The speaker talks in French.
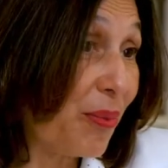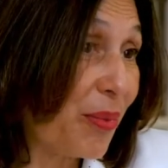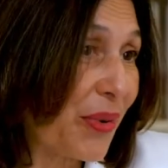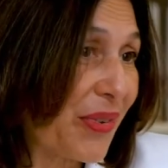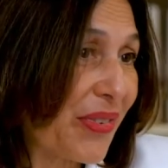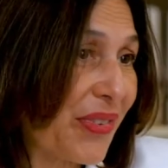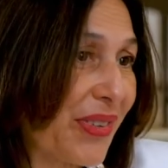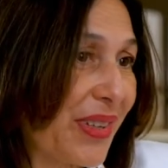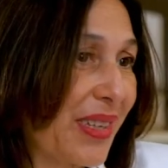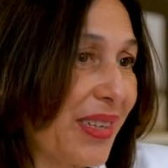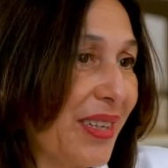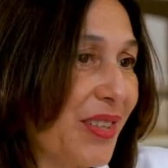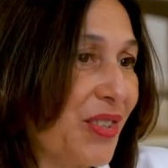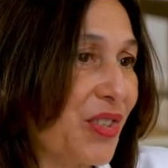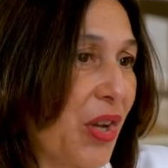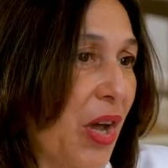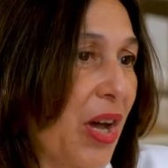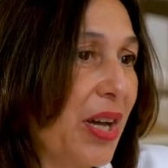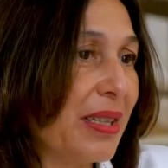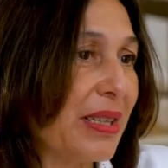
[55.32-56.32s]
pour ces
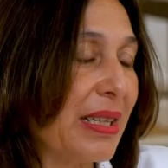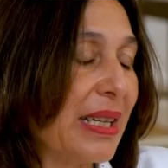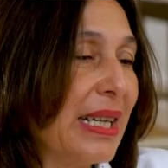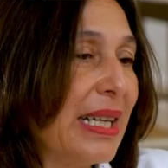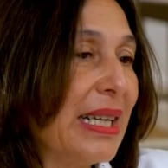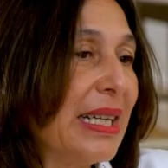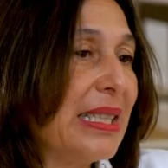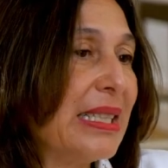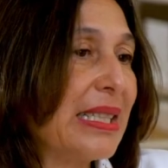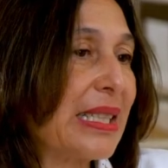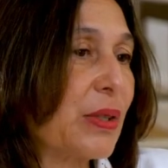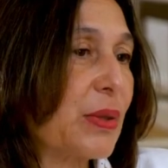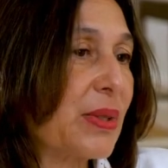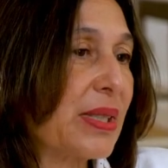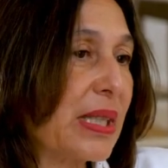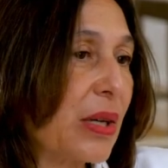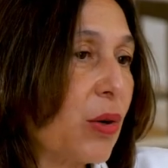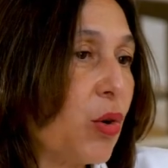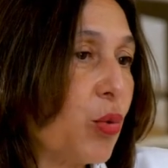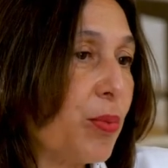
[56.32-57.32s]
jeunes, c'est que
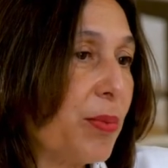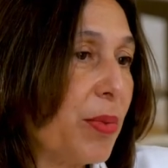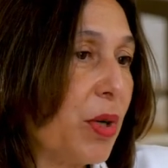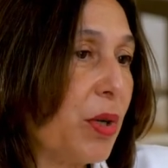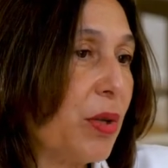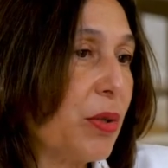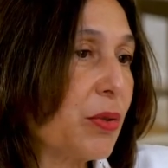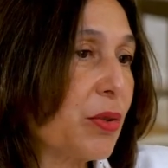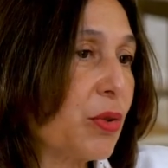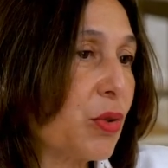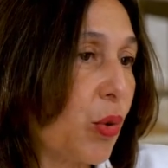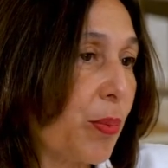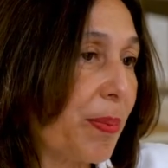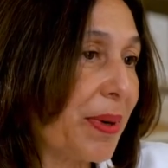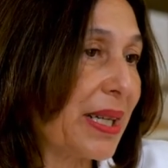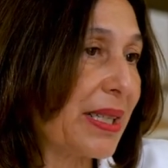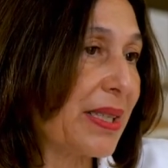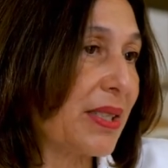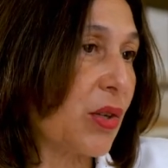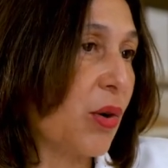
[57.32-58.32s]
ces romans sont
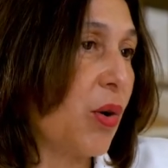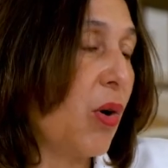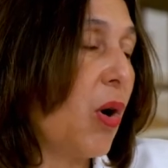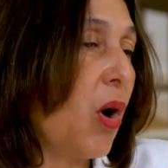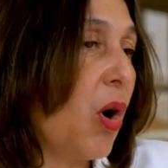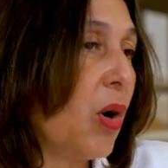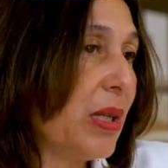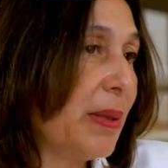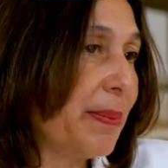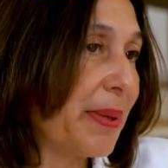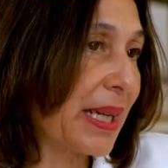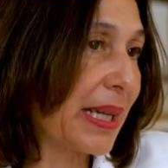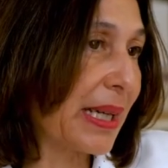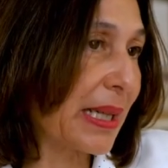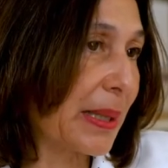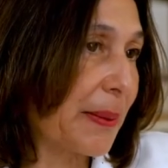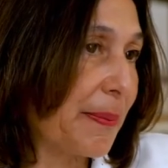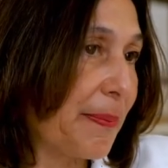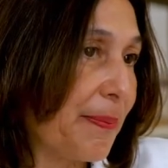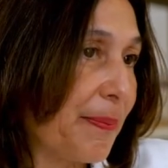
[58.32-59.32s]
présents en
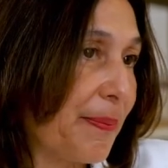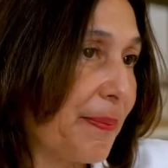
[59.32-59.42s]
librairie.